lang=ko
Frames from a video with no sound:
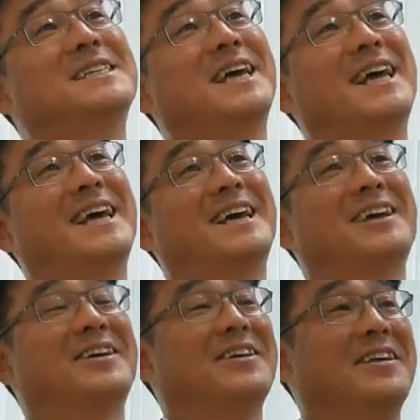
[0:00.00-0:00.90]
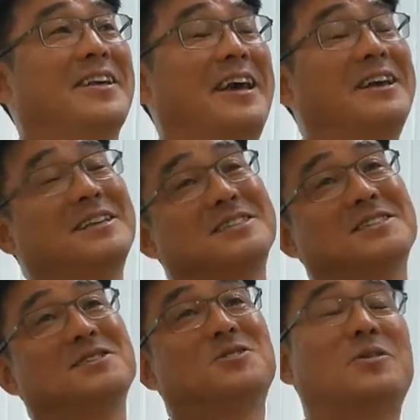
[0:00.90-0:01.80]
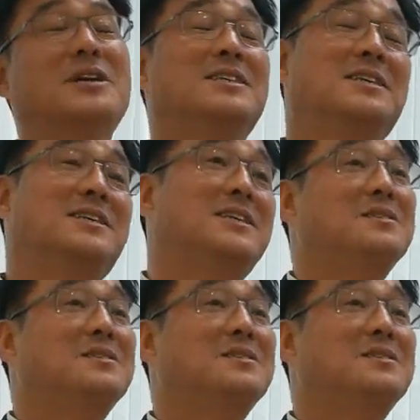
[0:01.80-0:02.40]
얘기하는데 에이다스는 그 굉장히